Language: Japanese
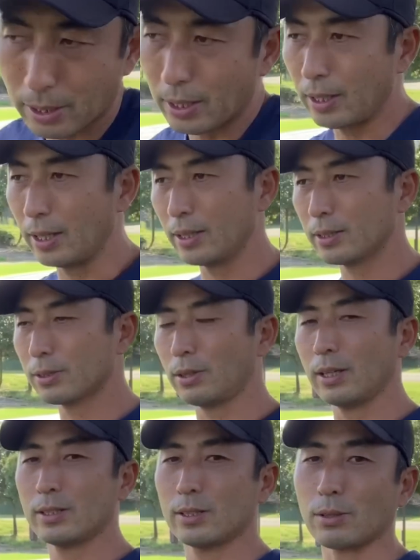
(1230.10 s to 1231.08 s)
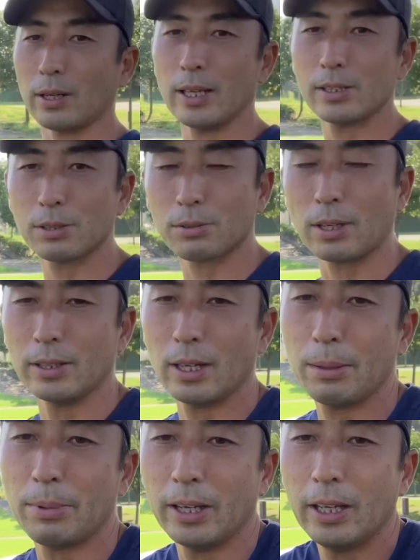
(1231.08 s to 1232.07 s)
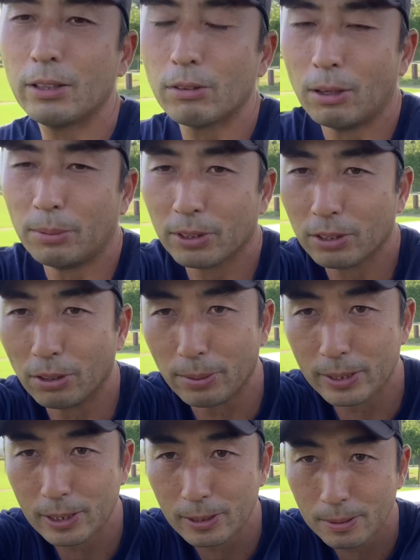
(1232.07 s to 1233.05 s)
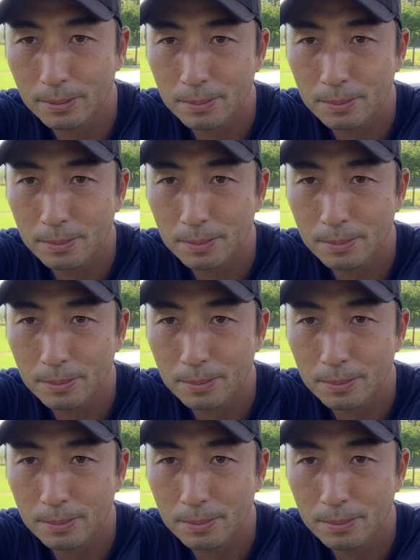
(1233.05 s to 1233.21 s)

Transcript: れがストレッチとか練習とかになればいいとは思っております。